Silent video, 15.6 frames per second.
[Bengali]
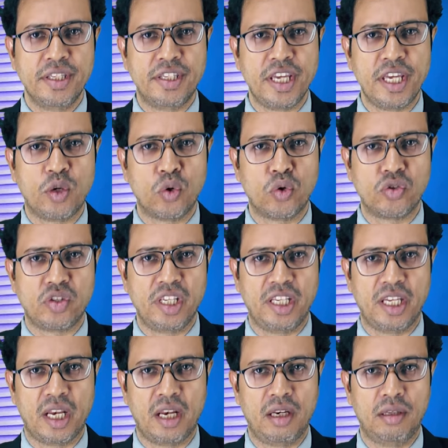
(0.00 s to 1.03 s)
যেই কোনো
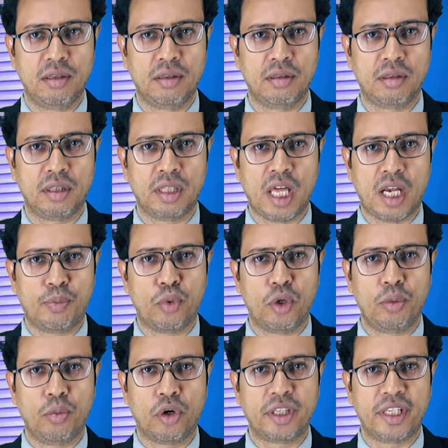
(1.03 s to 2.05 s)
সিরিয়াল তার
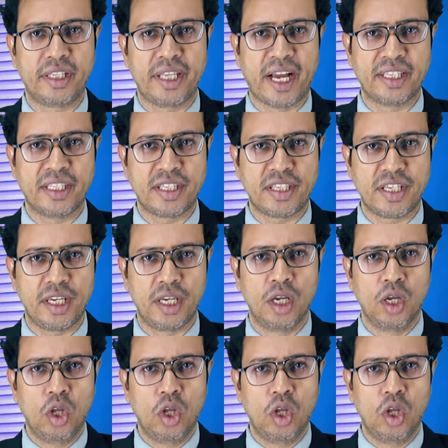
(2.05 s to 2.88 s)
পরিবর্তে দেখা যাচ্ছে